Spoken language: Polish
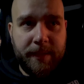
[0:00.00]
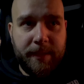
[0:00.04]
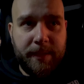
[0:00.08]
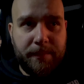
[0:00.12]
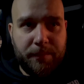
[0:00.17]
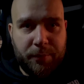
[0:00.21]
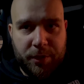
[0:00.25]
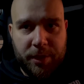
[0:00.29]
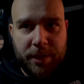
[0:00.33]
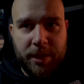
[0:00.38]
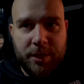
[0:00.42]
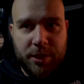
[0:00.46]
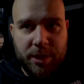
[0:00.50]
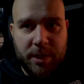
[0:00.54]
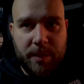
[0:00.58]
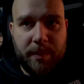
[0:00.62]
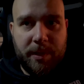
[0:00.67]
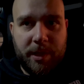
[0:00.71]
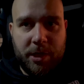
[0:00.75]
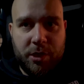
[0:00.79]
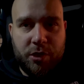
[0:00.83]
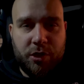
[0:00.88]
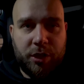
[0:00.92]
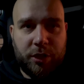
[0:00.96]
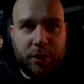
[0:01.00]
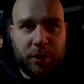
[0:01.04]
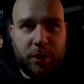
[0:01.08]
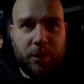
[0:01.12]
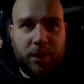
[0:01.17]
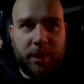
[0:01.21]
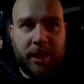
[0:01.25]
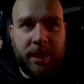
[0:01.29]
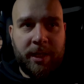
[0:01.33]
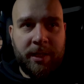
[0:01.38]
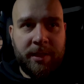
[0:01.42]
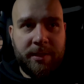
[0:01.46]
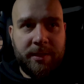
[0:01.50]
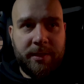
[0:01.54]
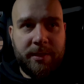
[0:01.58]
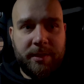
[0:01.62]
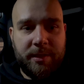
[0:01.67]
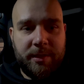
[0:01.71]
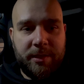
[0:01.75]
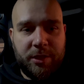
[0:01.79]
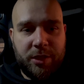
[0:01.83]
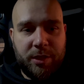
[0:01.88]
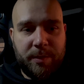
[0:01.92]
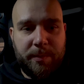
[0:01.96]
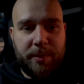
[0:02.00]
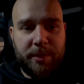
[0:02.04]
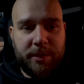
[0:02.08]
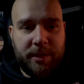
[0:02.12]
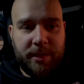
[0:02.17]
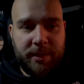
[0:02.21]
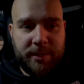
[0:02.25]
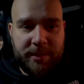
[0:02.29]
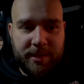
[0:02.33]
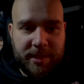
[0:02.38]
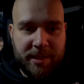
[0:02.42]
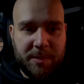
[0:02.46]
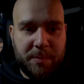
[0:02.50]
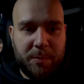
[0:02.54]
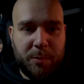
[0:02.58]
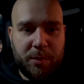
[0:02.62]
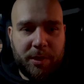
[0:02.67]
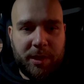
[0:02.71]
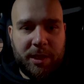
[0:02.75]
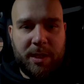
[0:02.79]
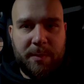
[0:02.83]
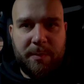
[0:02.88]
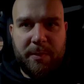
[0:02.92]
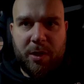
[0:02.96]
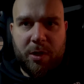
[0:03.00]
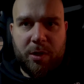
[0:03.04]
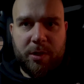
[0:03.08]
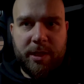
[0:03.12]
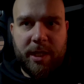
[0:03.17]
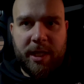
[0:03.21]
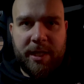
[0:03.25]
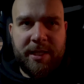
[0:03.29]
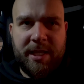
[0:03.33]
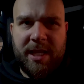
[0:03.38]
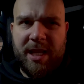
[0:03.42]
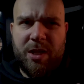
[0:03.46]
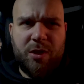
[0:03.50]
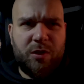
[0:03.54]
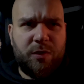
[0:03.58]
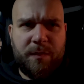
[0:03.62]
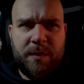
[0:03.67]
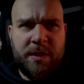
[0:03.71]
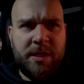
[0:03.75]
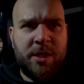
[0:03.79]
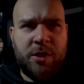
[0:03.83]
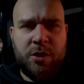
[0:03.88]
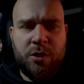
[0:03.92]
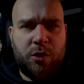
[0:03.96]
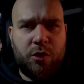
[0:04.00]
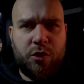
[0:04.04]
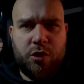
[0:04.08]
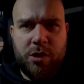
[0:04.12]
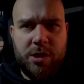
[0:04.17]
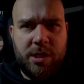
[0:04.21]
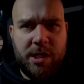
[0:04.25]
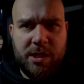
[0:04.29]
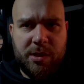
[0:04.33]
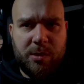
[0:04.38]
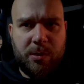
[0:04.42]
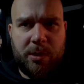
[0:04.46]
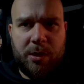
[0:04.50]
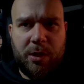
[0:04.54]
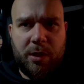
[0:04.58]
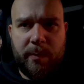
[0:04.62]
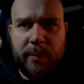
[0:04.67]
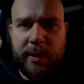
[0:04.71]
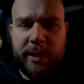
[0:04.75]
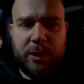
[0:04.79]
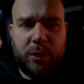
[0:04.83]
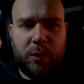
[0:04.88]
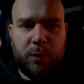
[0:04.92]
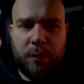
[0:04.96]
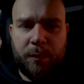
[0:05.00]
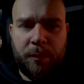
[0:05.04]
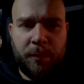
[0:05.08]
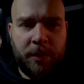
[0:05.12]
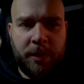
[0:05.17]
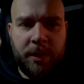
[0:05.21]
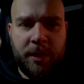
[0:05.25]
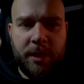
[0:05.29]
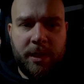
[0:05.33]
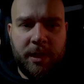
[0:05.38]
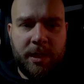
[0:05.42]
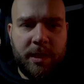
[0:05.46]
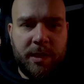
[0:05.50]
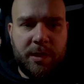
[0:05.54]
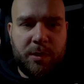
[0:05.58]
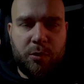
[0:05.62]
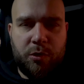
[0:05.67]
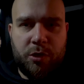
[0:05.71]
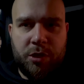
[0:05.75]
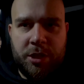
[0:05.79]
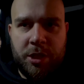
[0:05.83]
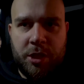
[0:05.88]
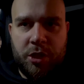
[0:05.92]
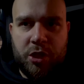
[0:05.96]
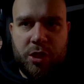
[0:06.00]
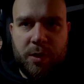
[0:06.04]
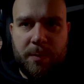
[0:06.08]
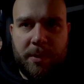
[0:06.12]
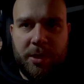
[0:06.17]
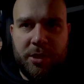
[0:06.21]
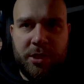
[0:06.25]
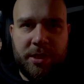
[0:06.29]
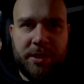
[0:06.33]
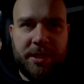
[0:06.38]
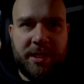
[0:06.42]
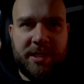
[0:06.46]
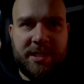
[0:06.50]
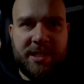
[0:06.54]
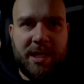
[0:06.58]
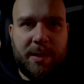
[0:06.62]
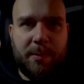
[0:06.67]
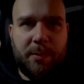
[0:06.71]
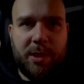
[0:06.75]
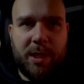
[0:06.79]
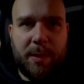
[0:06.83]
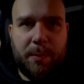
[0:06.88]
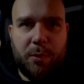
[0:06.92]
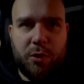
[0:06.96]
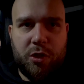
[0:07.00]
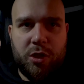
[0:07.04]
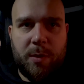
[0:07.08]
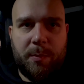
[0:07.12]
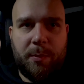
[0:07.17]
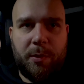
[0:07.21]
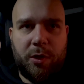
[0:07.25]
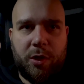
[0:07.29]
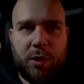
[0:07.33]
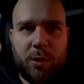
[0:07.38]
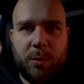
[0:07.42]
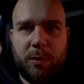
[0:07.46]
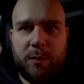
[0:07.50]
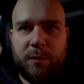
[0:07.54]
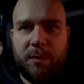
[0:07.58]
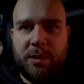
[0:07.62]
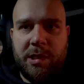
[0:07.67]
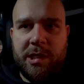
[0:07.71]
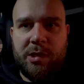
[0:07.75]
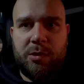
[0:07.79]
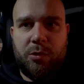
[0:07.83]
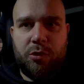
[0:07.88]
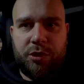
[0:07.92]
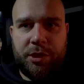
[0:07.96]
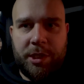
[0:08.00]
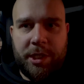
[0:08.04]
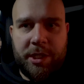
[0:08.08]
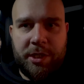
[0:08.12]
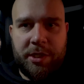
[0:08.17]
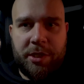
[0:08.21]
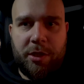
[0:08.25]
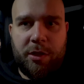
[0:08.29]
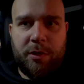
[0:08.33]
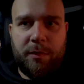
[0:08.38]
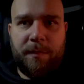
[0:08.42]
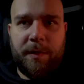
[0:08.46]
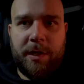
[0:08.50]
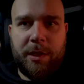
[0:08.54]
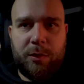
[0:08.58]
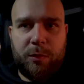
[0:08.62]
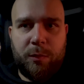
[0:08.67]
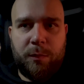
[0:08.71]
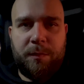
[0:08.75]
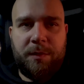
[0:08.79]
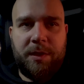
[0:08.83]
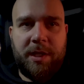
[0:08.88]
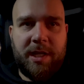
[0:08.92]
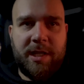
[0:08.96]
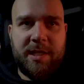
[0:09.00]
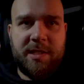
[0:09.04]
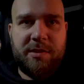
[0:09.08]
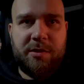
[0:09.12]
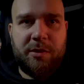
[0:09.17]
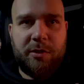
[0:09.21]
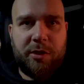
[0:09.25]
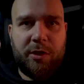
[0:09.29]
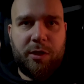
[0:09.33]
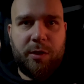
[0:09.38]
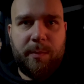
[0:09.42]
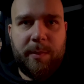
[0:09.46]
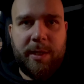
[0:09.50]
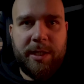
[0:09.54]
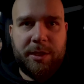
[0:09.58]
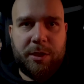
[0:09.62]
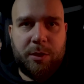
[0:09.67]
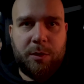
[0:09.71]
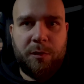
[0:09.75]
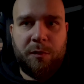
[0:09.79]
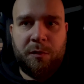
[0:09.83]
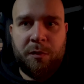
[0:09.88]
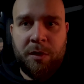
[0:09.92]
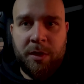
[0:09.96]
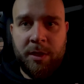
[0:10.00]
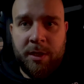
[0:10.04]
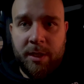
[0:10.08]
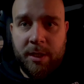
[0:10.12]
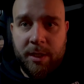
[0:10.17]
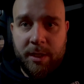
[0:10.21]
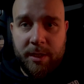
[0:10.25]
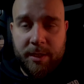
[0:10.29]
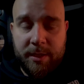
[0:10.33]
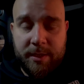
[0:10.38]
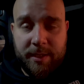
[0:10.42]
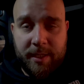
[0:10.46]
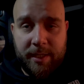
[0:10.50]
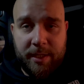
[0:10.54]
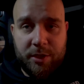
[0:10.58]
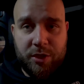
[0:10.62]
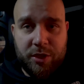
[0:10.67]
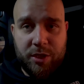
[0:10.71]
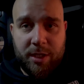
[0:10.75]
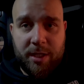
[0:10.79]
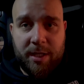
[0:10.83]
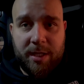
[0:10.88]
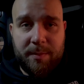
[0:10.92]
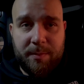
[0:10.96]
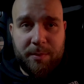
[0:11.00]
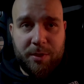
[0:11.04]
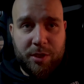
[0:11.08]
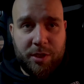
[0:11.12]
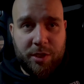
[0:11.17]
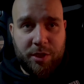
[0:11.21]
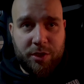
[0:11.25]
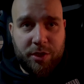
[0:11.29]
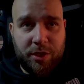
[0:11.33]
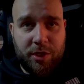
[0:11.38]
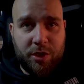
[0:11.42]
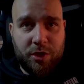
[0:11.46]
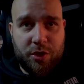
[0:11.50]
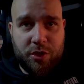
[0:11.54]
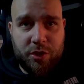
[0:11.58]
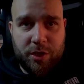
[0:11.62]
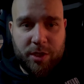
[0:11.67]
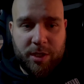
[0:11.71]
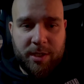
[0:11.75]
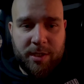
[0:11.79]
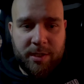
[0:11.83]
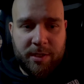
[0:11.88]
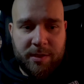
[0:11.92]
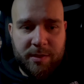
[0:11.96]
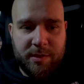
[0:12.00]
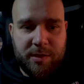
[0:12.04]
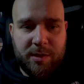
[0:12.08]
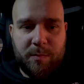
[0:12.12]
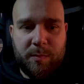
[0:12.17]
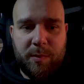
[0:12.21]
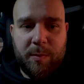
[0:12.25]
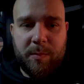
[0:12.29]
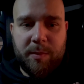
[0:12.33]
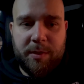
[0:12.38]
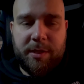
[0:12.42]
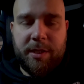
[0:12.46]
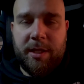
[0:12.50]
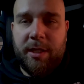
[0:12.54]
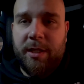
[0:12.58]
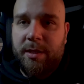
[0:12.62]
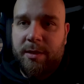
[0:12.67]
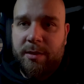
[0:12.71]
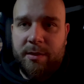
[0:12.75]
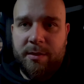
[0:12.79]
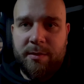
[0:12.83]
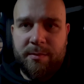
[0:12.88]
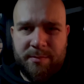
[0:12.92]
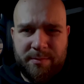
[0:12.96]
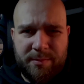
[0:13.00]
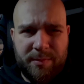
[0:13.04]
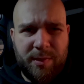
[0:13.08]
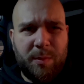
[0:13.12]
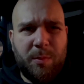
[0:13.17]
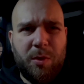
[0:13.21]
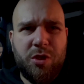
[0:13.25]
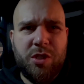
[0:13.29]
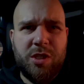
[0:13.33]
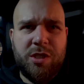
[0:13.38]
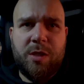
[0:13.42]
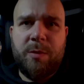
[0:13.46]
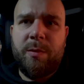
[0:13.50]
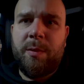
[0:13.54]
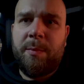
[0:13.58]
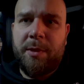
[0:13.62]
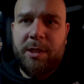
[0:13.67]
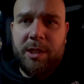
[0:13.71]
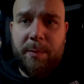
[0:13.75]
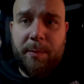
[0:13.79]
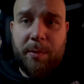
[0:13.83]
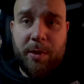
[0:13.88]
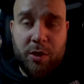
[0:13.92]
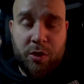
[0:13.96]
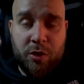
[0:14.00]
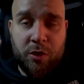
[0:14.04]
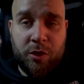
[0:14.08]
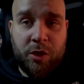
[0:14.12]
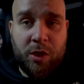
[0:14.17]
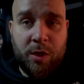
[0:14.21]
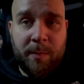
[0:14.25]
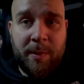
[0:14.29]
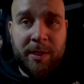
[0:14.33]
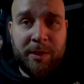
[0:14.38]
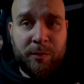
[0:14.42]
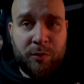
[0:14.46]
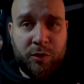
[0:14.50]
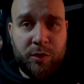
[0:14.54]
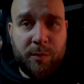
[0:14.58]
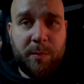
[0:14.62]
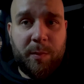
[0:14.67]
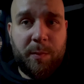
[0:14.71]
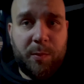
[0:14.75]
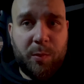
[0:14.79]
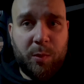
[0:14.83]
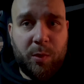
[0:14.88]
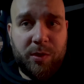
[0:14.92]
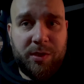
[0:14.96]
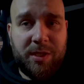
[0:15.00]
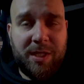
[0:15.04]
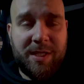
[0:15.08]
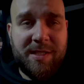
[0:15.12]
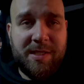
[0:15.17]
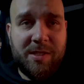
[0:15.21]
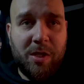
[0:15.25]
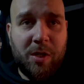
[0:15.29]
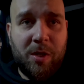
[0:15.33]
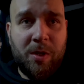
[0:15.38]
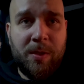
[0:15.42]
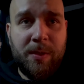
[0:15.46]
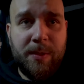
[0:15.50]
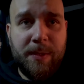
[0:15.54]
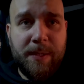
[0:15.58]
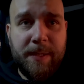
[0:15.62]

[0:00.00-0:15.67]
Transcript: przejedziemy jeszcze trochę, e, żeby ten test był taki miarodajny, ale już widzę, że od 30 km zużycie trzyma się tak samo na poziomie około 24 kW na 100 km, także myślę, że jeszcze zrobimy te, no może zrobimy te 50 km, żeby było te 100,